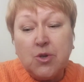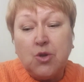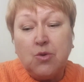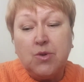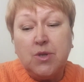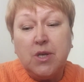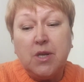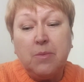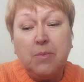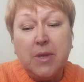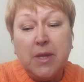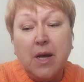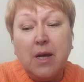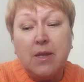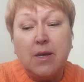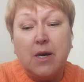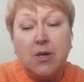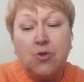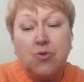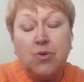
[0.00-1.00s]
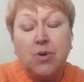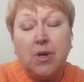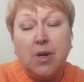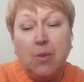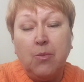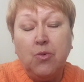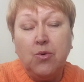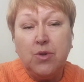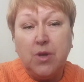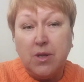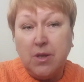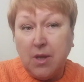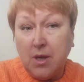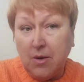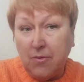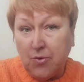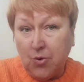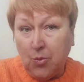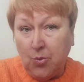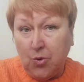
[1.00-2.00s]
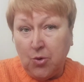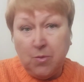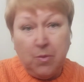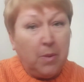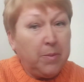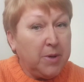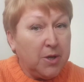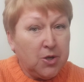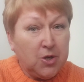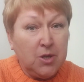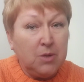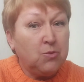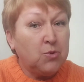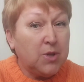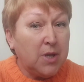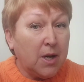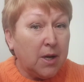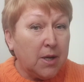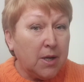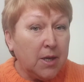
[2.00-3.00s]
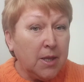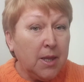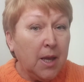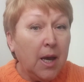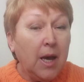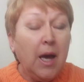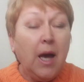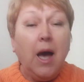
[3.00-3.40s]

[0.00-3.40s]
что терминал, который работает на Европу, он по-прежнему закрыт.